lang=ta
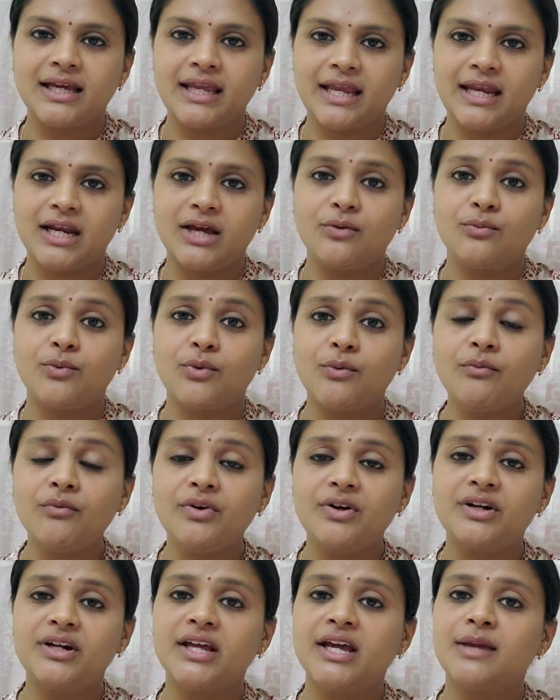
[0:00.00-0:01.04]
ஏன்னா
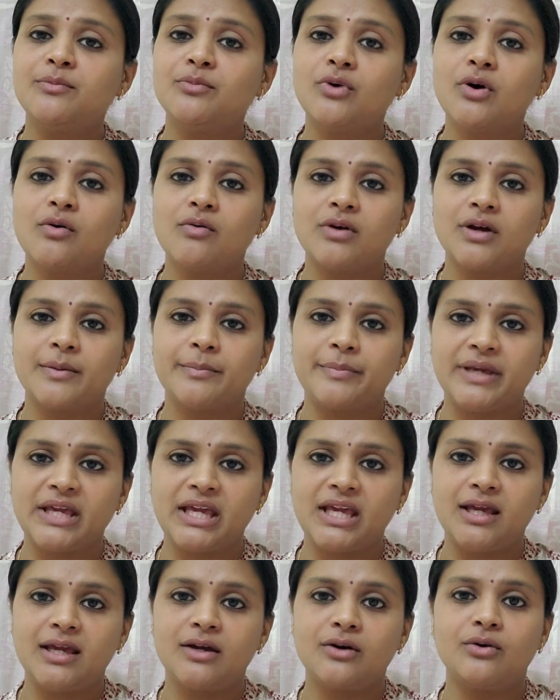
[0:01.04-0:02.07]
ஒவ்வொரு டைமும் அவங்க
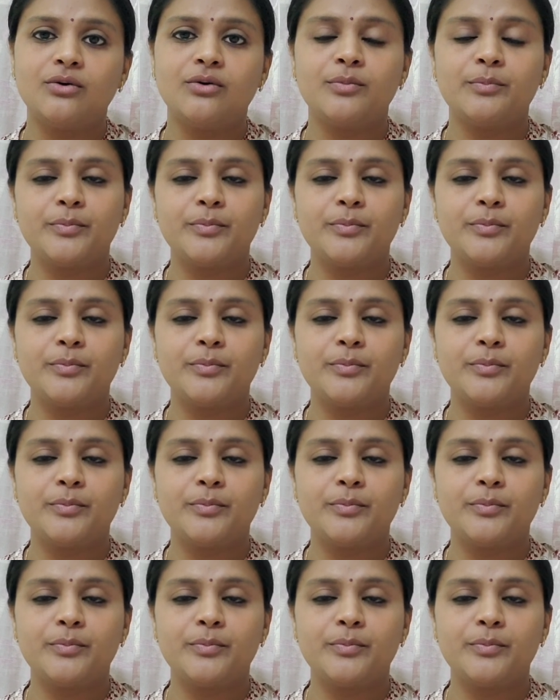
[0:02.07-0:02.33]
பீயோ